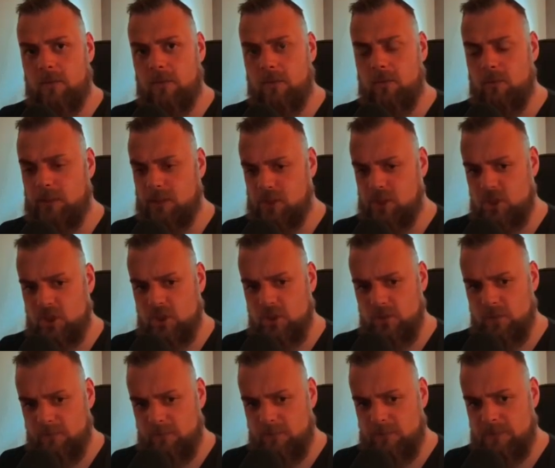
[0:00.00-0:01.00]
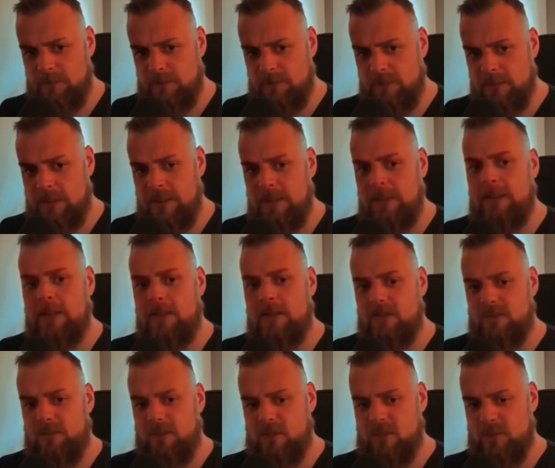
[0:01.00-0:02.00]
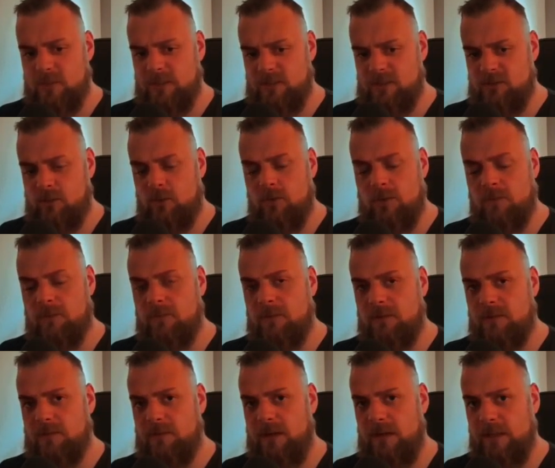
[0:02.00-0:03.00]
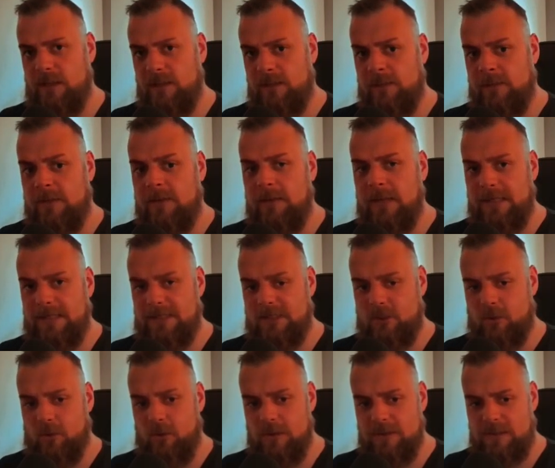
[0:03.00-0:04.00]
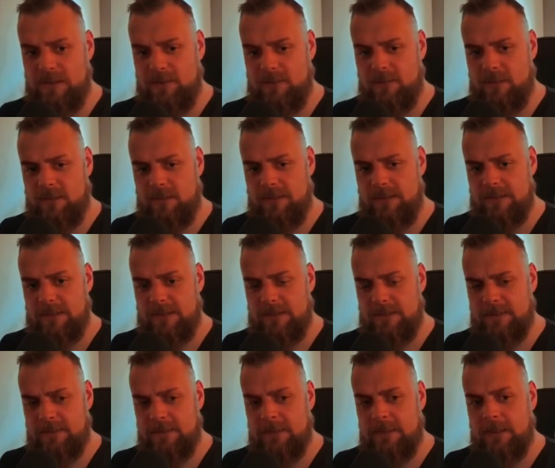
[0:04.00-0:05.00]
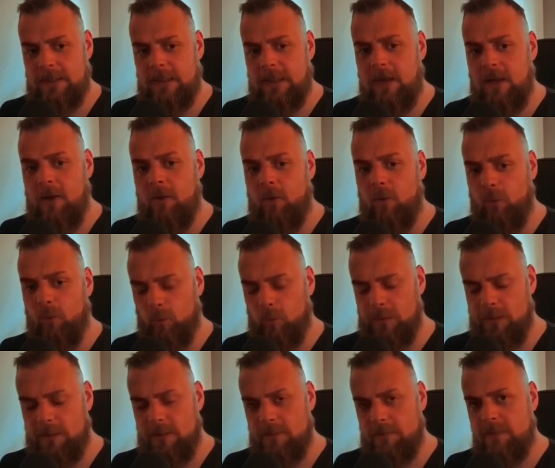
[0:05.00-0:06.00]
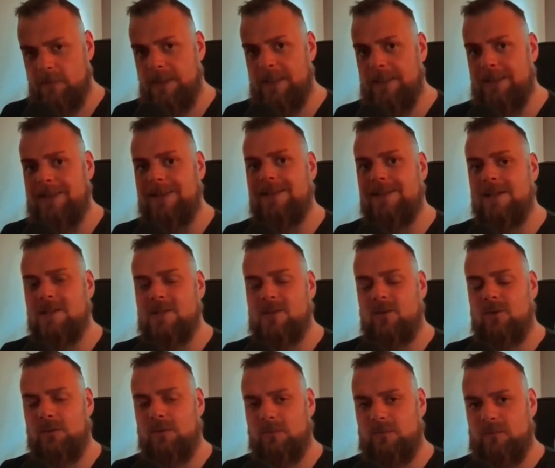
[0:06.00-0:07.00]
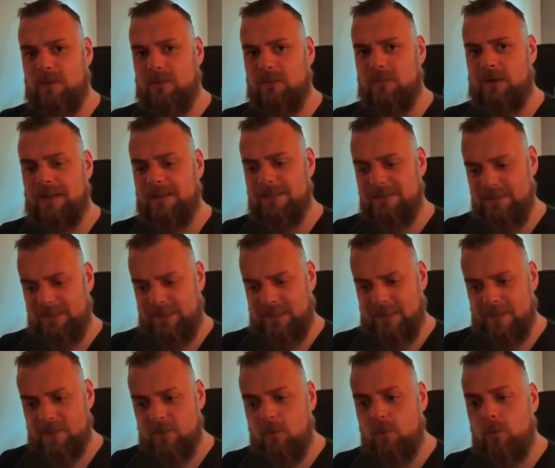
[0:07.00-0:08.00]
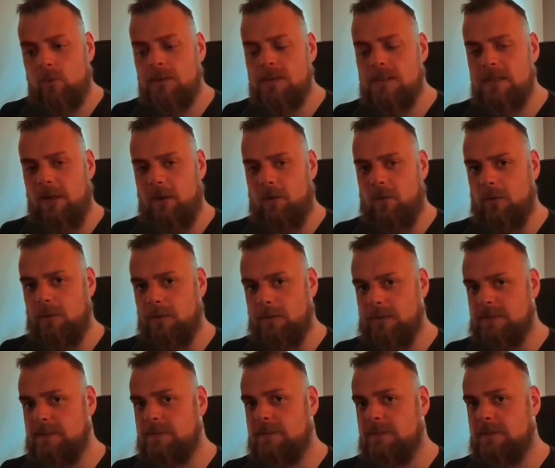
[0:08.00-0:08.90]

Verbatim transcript: oder Shift, zum Beispiel das Tod und Verfall Add Cursor macht, ja, oder ihr legt das Tod und Verfall direkt unter euch.